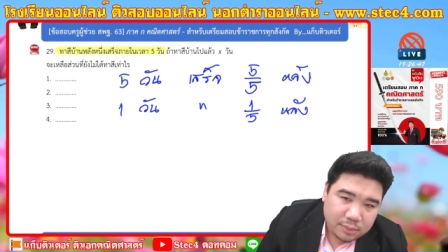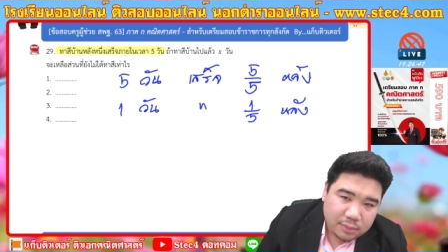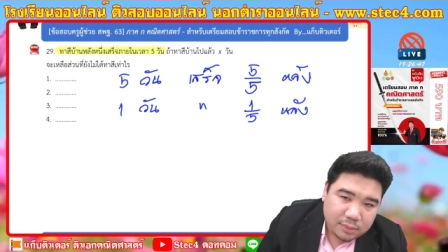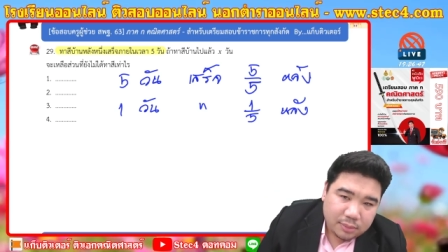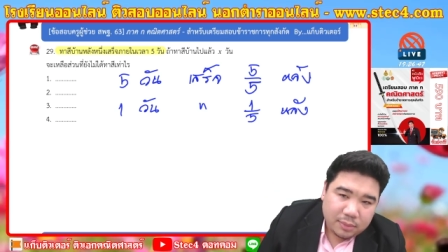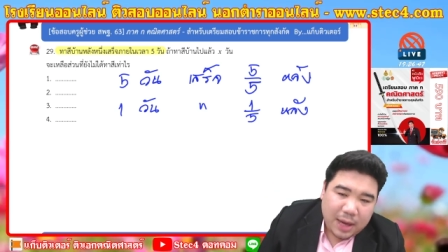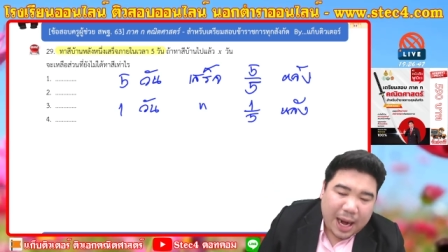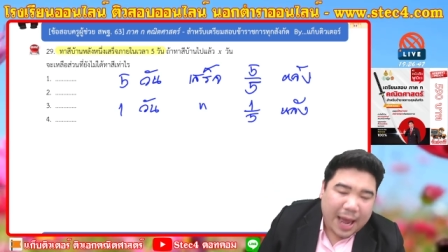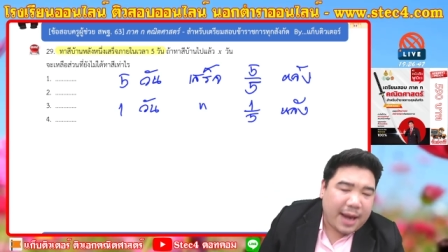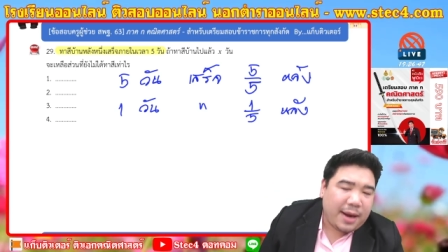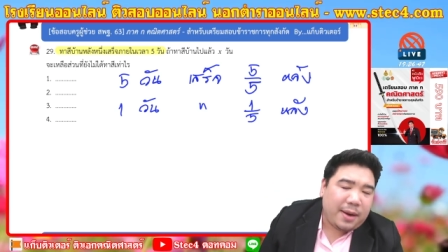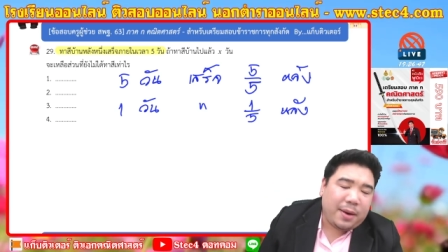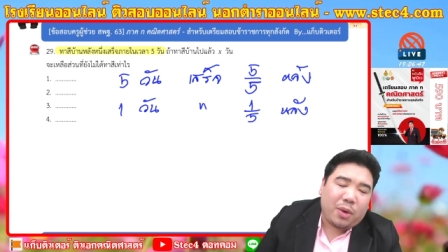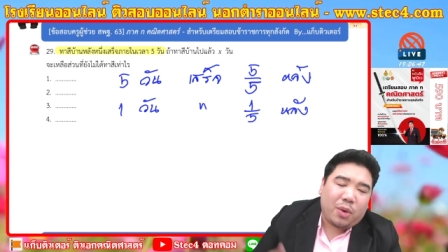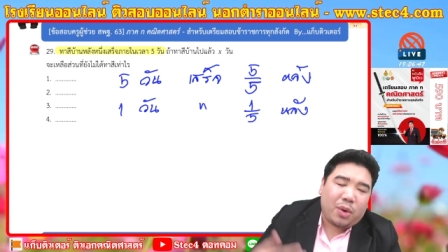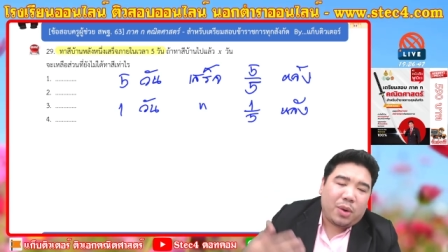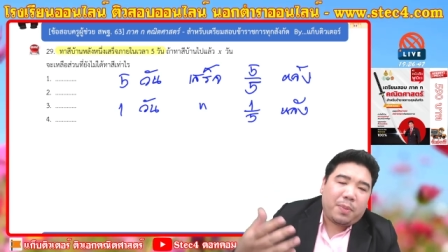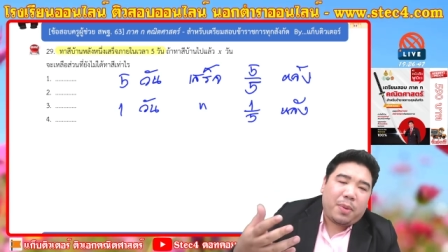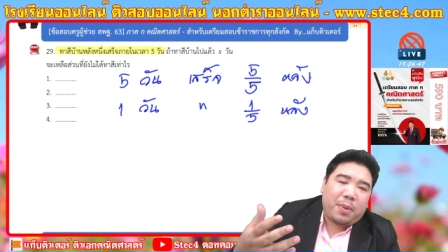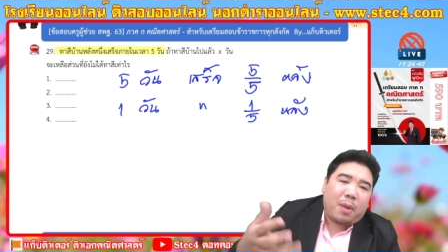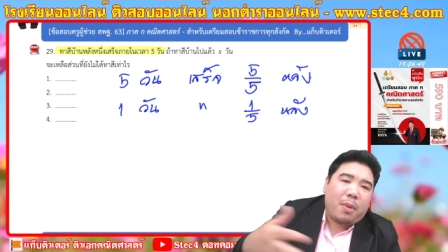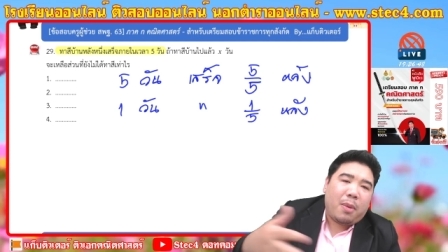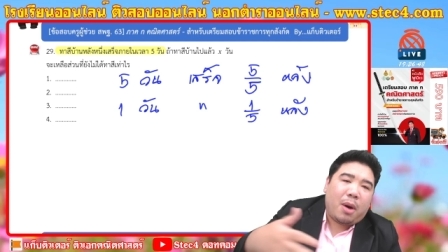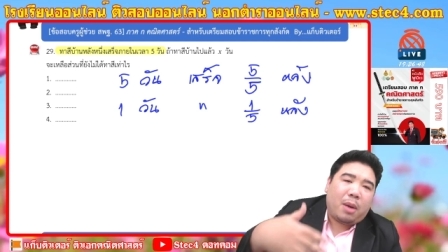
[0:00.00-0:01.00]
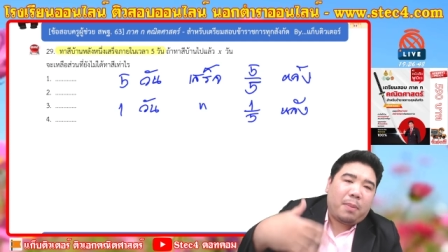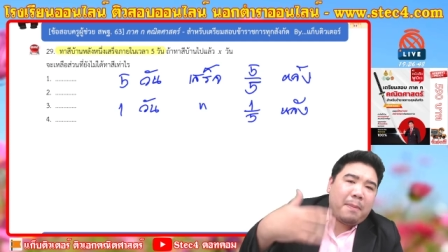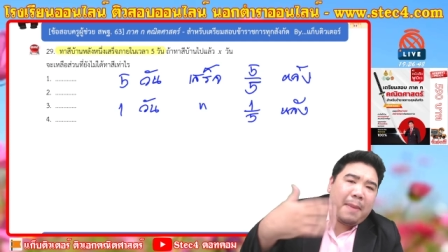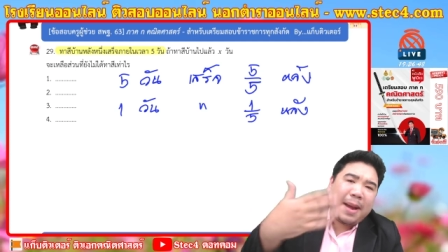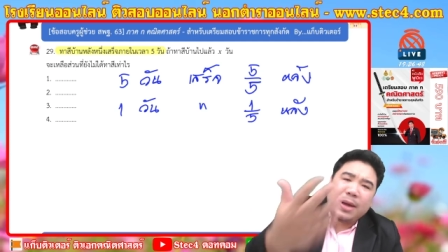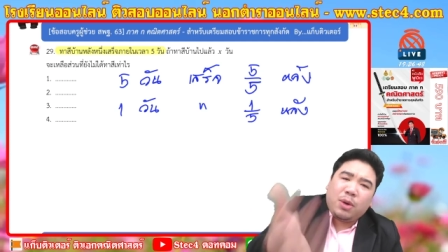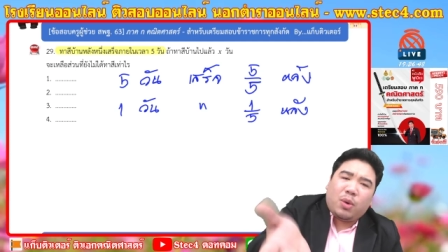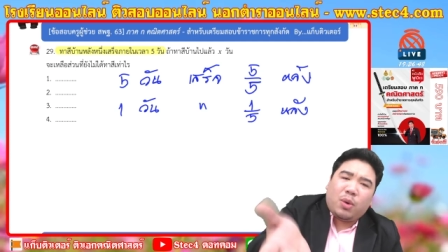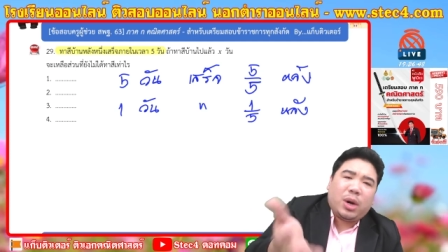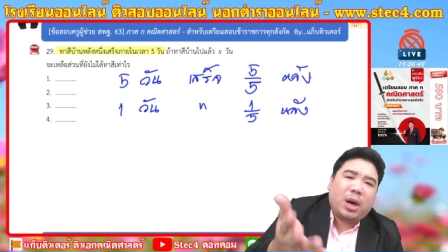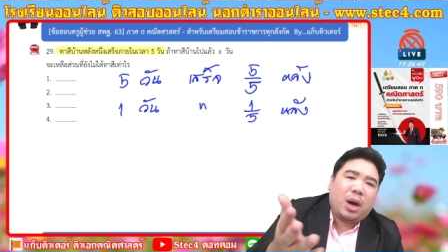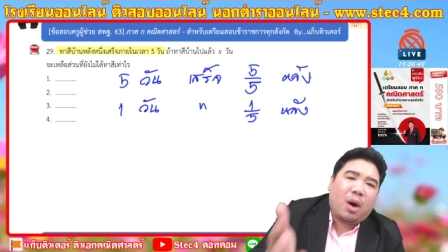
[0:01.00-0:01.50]
หลายคนพอบอกไม่
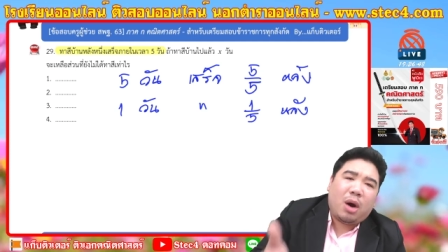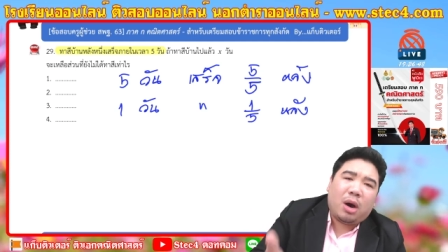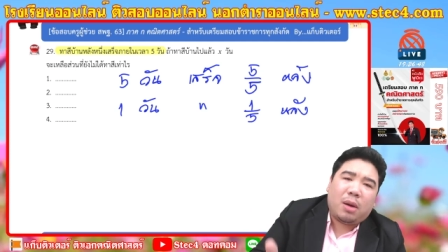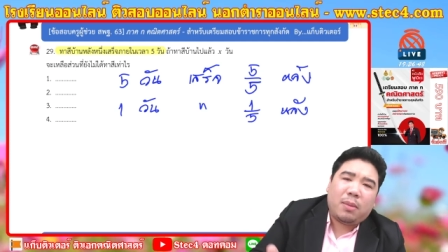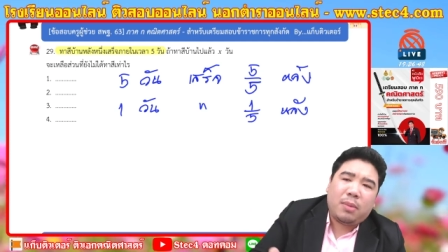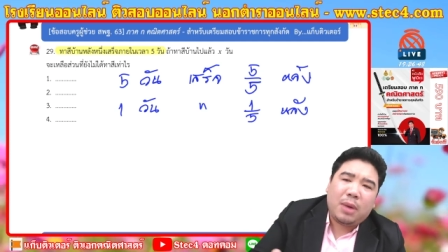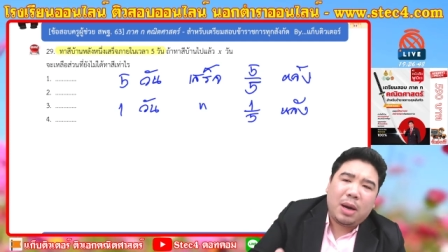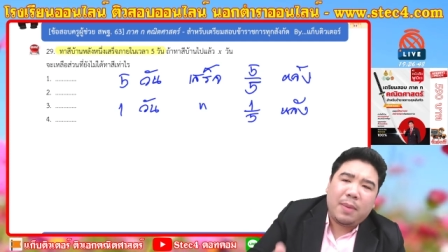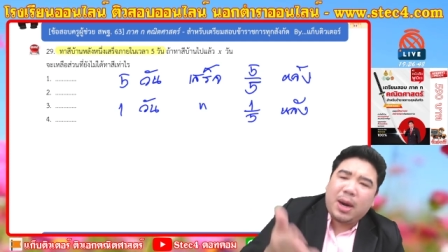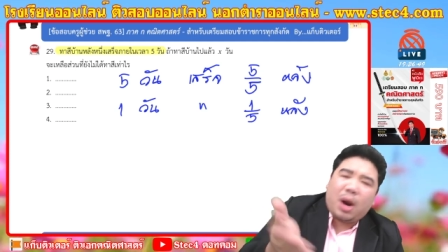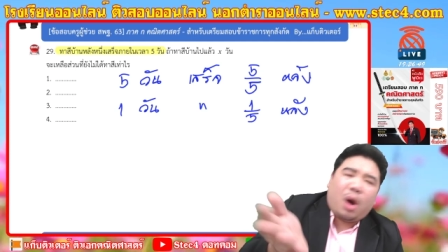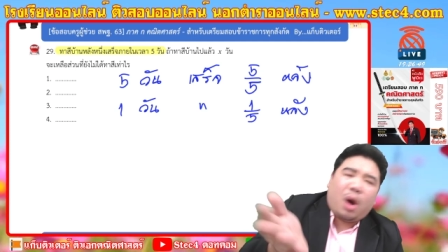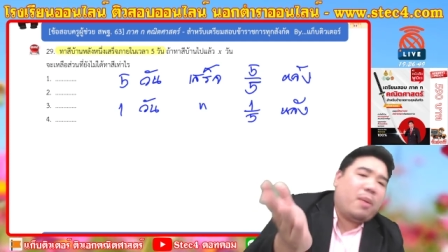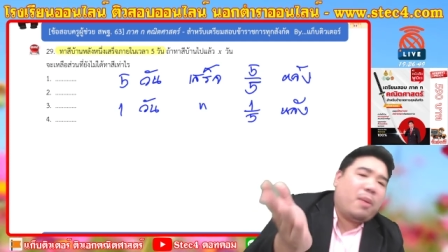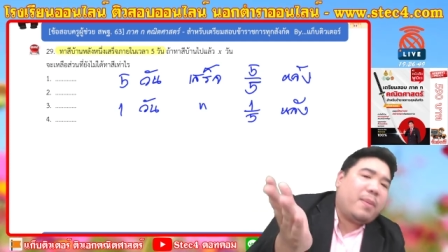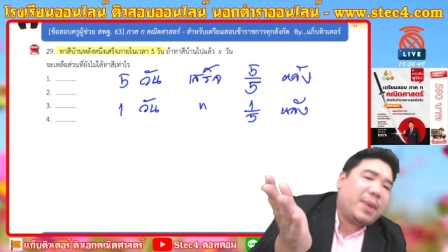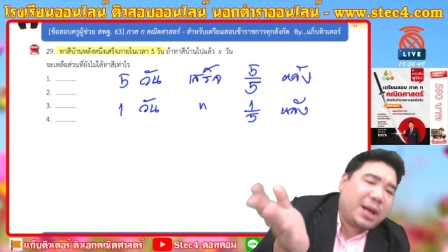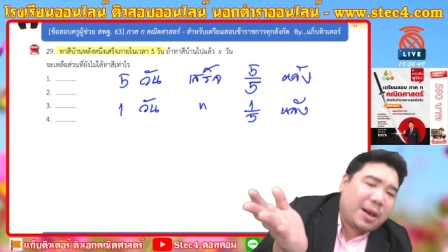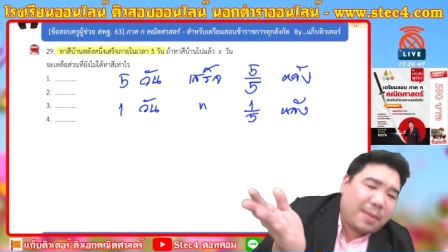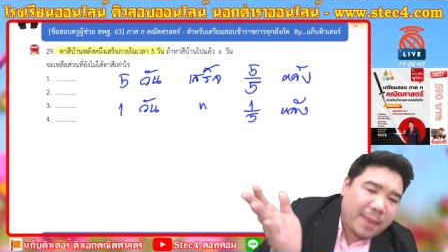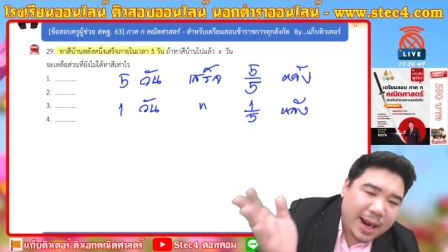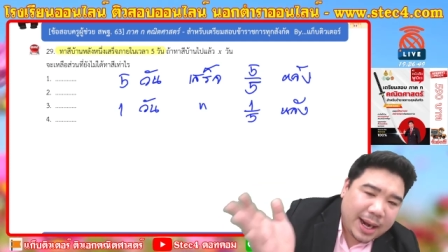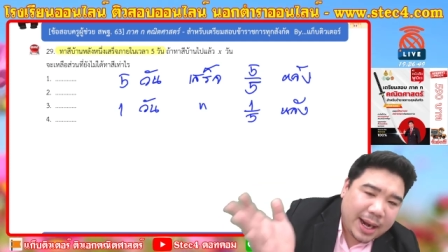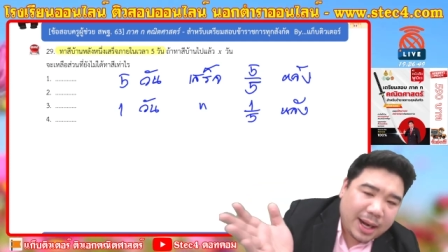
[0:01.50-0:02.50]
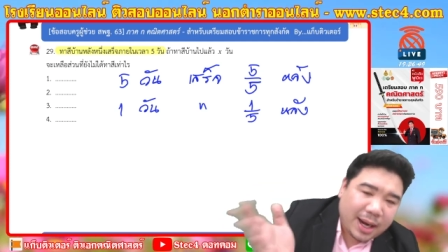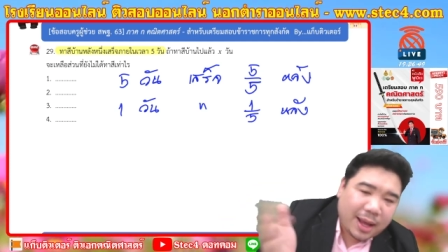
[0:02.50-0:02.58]
ควรออกแล้วมันออกมันทำไม